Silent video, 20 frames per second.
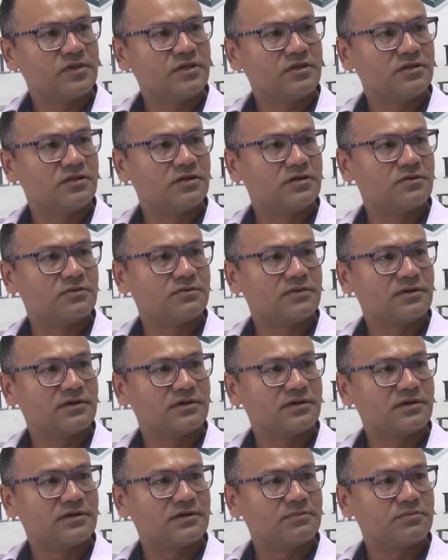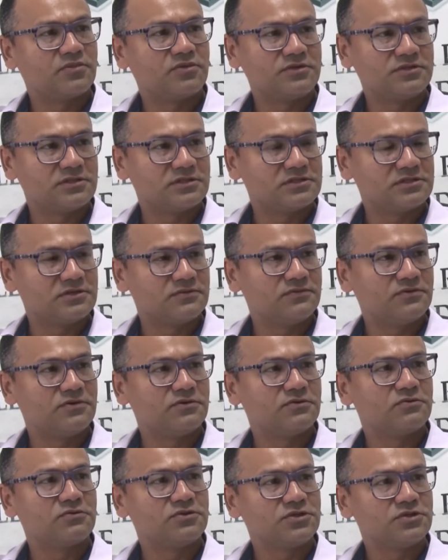Então a Polícia
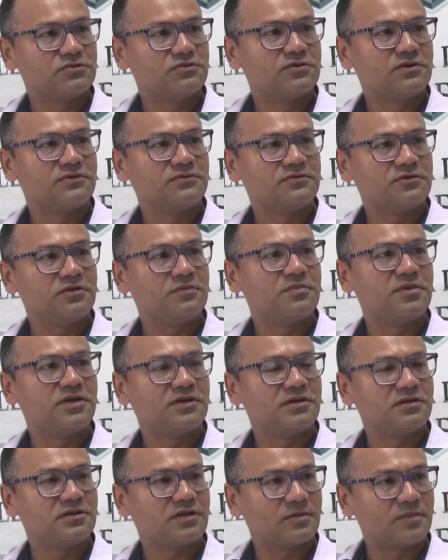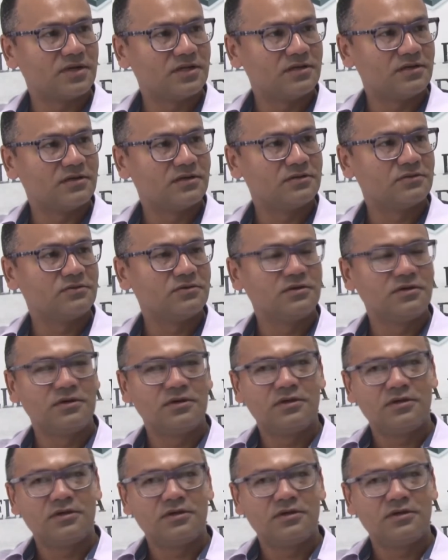Civil continua firme aí trabalhando